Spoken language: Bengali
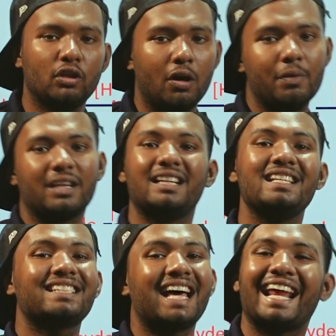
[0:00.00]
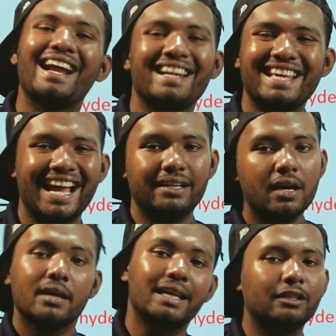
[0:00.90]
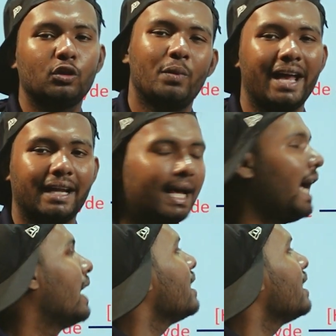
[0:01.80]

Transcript: কি হবে গ্লিসার অ্যালডিহাইড কিন্তু ভাইয়া না